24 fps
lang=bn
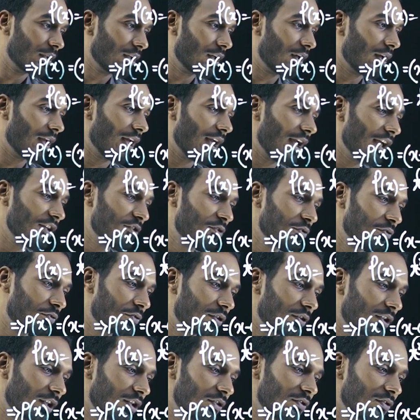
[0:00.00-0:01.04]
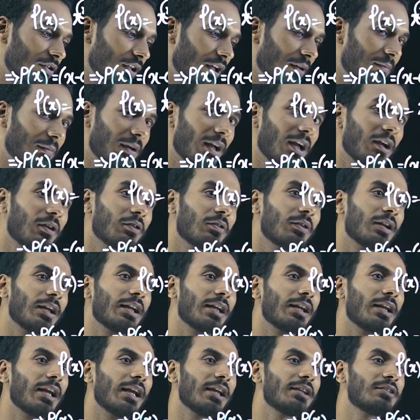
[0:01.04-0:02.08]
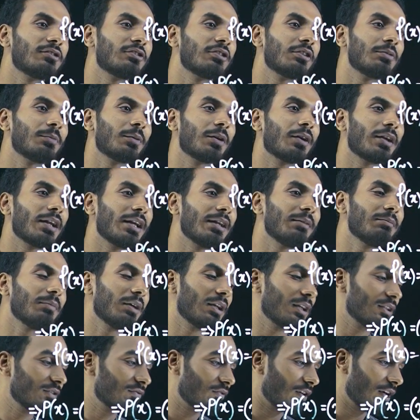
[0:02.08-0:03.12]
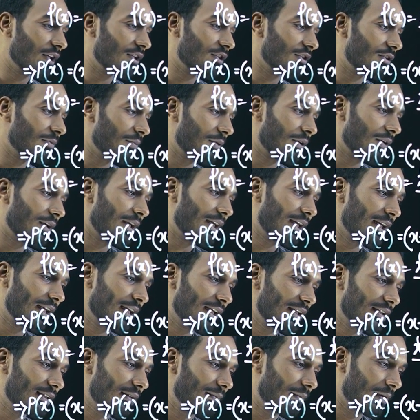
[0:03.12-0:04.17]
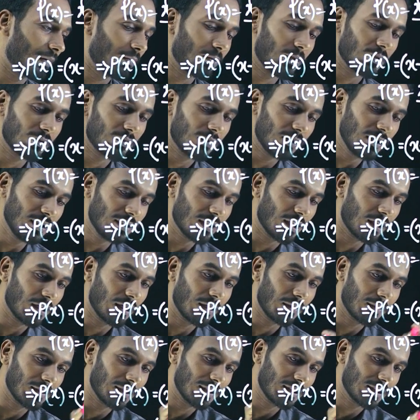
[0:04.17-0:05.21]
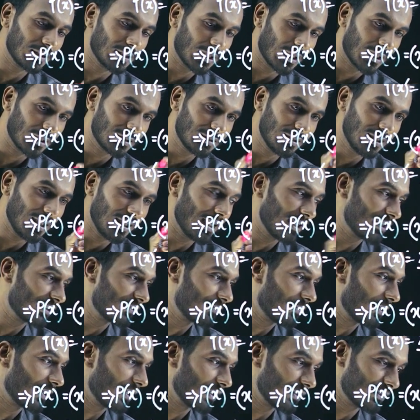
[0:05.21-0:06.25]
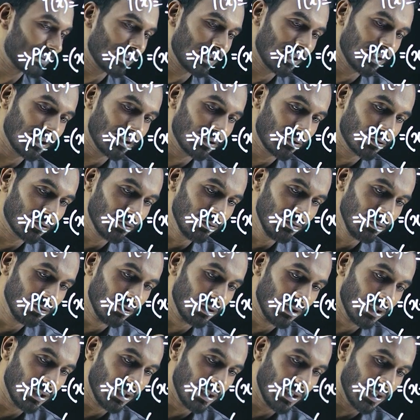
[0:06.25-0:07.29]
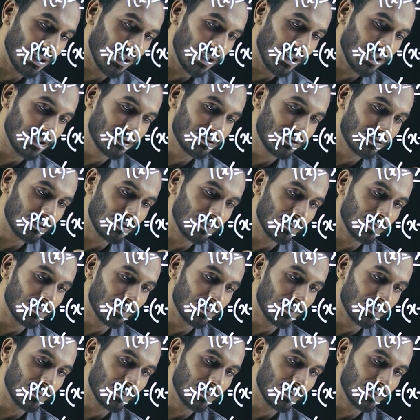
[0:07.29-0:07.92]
তাহলে এই সূত্রটা যদি আমরা এখন এই এক্স টু দি পাওয়ার এন মাইনাস ওয়াই টু দি পাওয়ার এন এর ক্ষেত্রে ব্যবহার করি তাহলে আমাদের এটি দাঁড়াচ্ছে এক্স মাইনাস এ ইন্টু এক্স টু